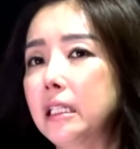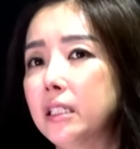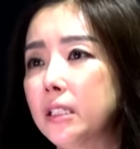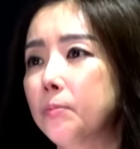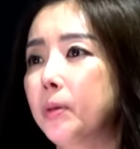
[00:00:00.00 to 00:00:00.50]

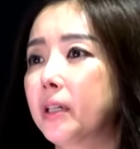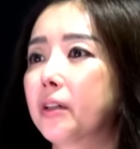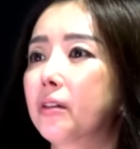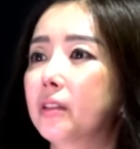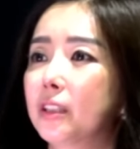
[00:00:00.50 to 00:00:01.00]
1심
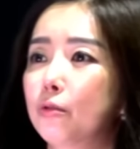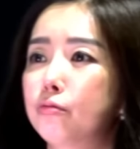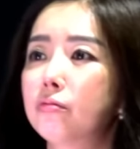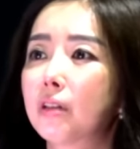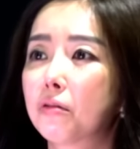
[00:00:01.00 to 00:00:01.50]
판결
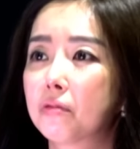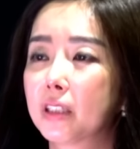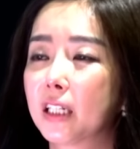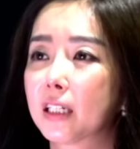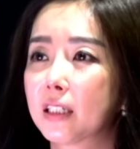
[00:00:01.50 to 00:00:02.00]
이후라고
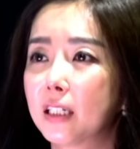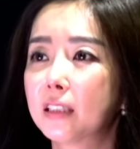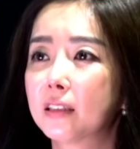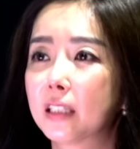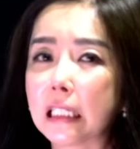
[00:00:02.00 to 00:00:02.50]
이야기를
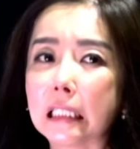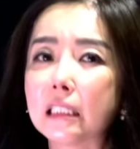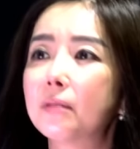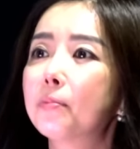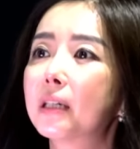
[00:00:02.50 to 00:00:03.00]
하는데
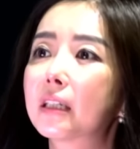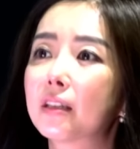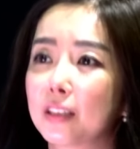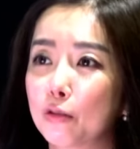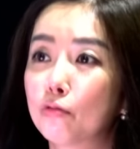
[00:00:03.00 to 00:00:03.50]
1심
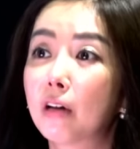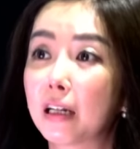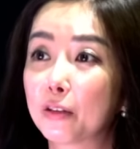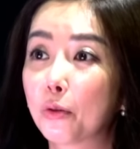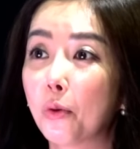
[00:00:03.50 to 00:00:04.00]
판결 이후가
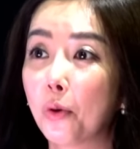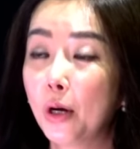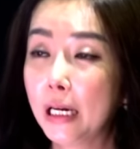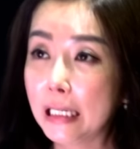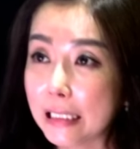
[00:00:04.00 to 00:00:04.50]
아니고
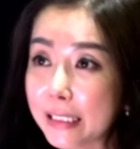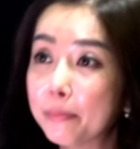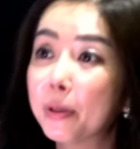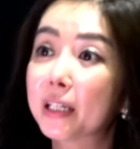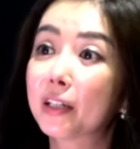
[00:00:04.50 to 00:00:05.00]

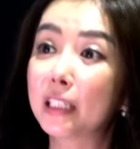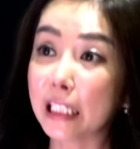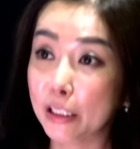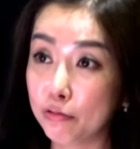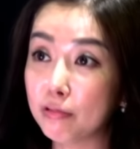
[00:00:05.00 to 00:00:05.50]
1심 판결
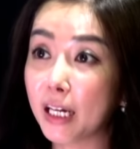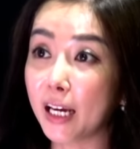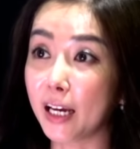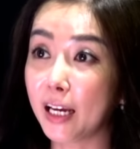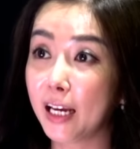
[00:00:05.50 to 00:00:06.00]

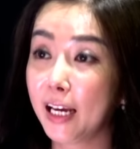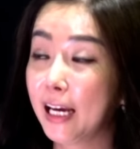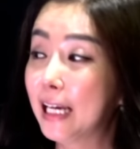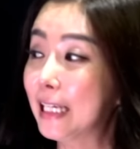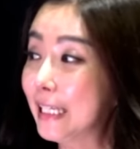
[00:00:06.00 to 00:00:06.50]
이후에
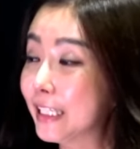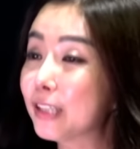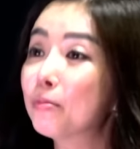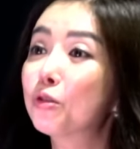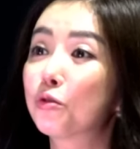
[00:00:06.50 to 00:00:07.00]

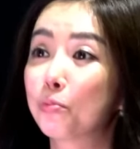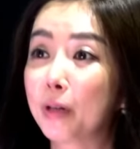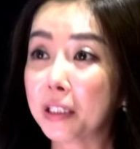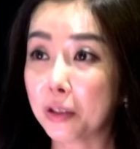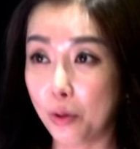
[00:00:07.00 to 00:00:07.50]
2심을
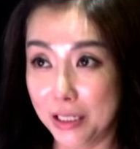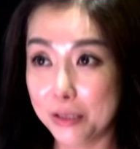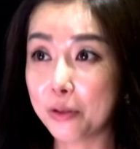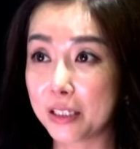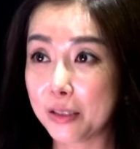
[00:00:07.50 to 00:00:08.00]
준비하는
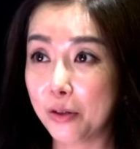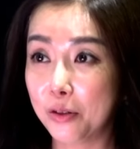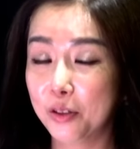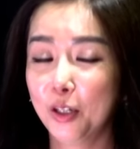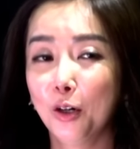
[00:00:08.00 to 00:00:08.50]

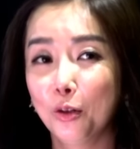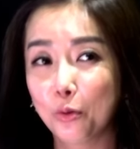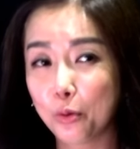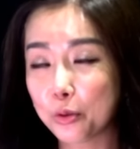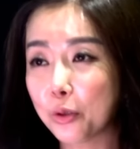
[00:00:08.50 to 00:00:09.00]
과정에서
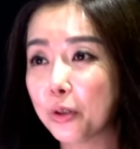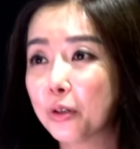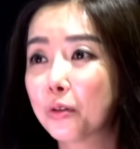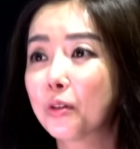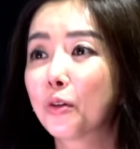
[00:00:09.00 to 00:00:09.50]

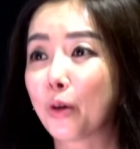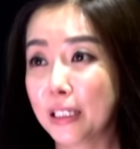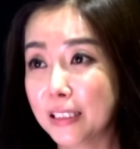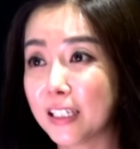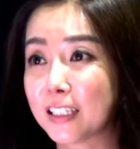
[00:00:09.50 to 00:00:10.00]
노소영
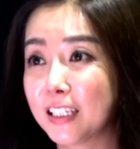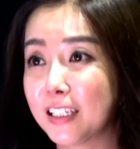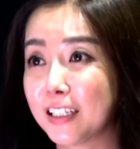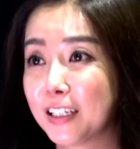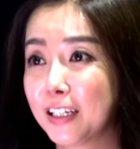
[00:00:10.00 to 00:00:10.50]

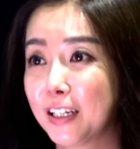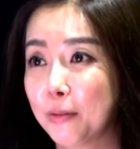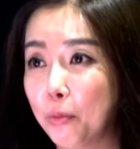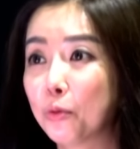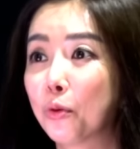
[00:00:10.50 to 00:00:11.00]
관장이
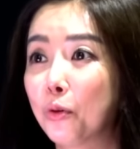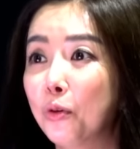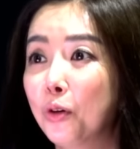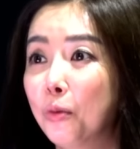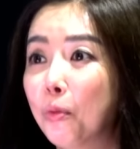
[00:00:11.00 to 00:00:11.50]

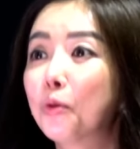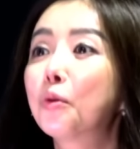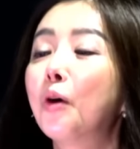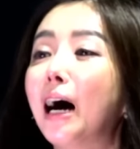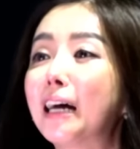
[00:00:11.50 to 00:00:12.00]
포도
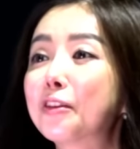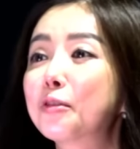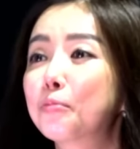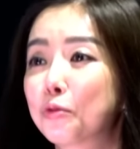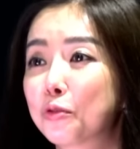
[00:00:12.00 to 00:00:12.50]
포도 아트
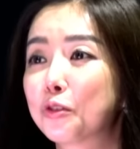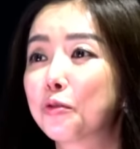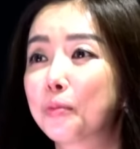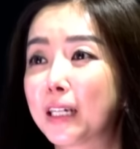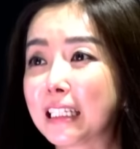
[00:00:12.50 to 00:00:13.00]

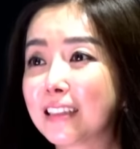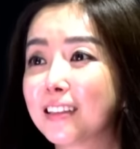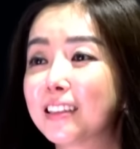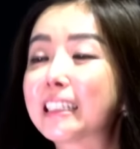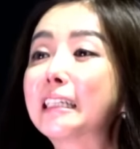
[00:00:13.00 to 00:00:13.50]
뮤지엄에
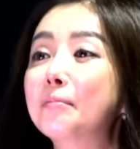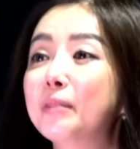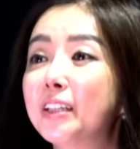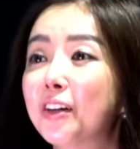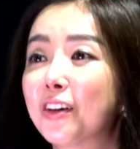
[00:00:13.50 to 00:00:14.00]
있는
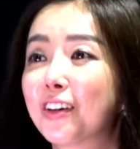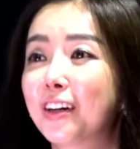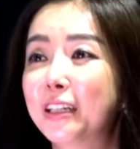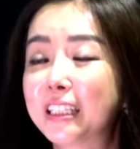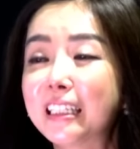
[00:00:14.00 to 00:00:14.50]
김희영
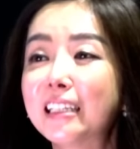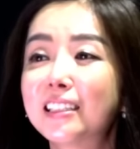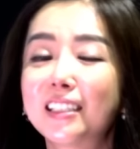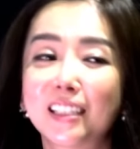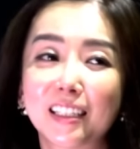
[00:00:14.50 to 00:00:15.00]
음.
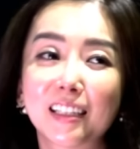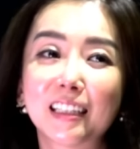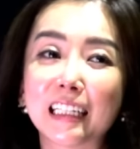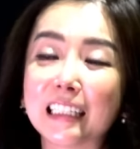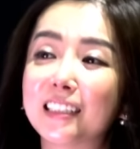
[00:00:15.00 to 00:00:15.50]
TNC
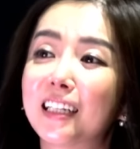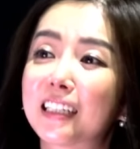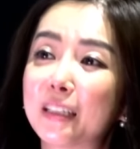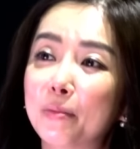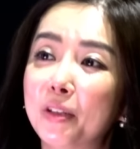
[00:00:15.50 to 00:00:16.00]
재단의 이사
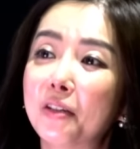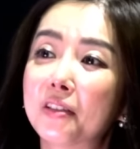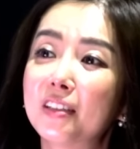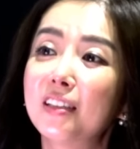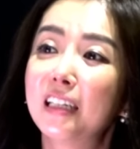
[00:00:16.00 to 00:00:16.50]

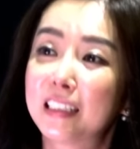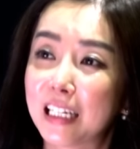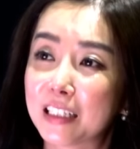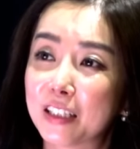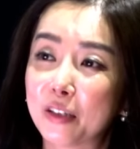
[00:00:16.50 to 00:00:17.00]
김희영을
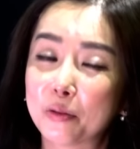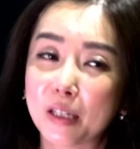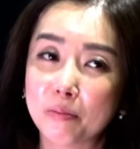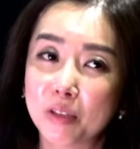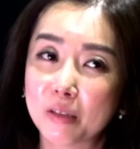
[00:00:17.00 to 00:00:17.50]
상대로
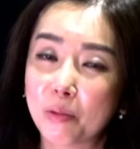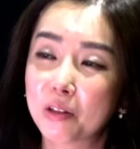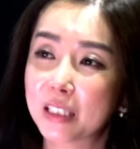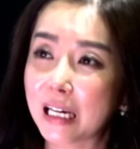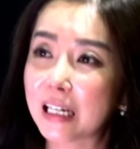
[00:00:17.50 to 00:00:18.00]

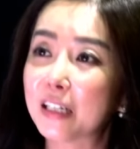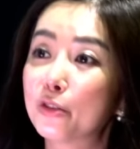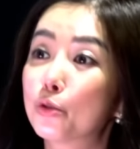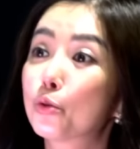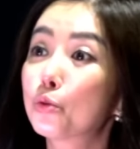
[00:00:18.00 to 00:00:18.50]
30억
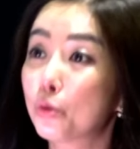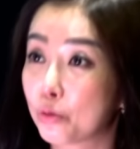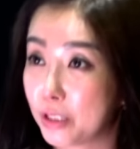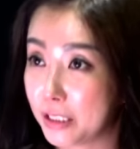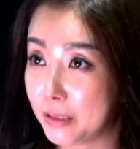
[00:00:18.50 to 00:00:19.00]
상간료
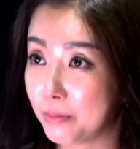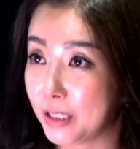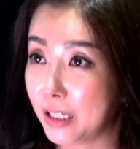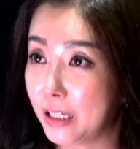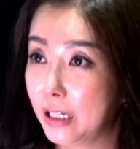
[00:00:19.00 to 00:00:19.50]
소송을
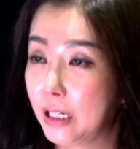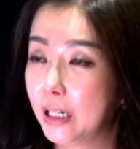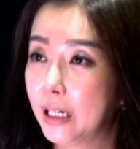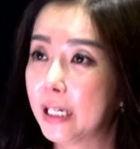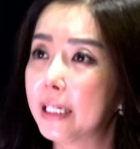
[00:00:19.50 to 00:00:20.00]
했습니다. 음.
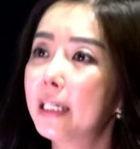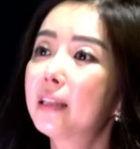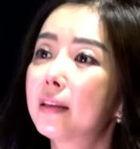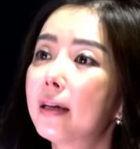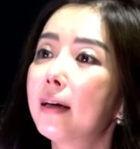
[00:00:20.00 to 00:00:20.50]

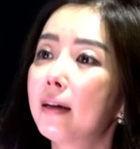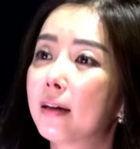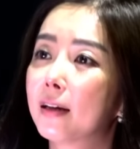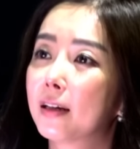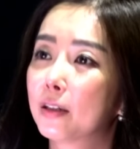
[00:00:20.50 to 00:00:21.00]
이때
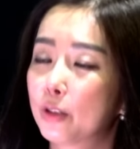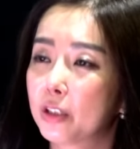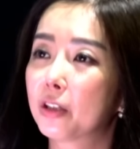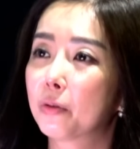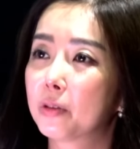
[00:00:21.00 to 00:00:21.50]

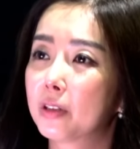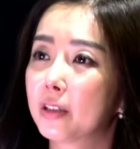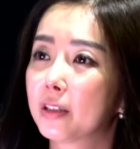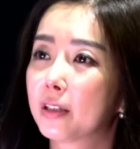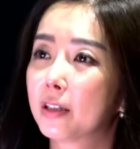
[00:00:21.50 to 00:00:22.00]

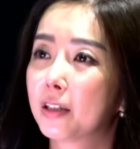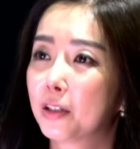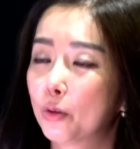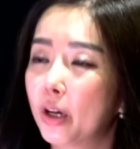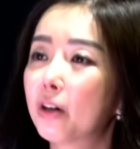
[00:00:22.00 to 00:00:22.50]
최태원이
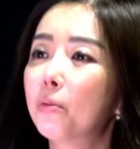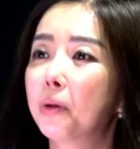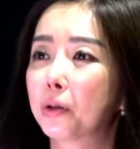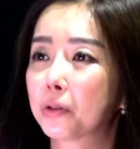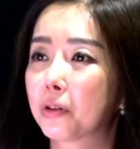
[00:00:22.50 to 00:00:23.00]
퇴거
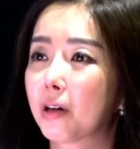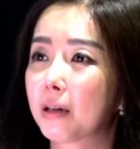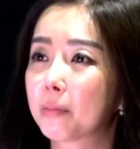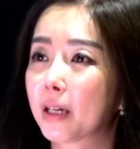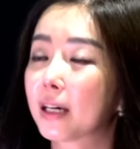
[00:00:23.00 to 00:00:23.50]
명령과
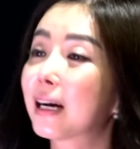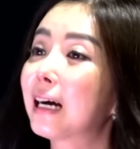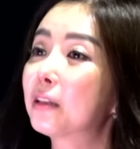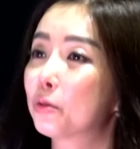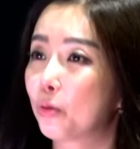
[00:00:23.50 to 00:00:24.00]
함께
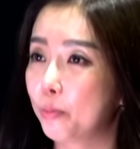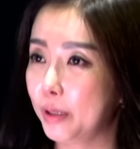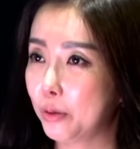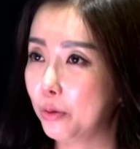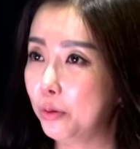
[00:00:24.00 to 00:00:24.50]
카드도
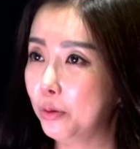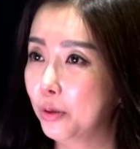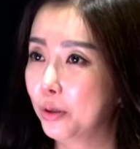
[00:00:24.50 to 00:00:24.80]
뺏고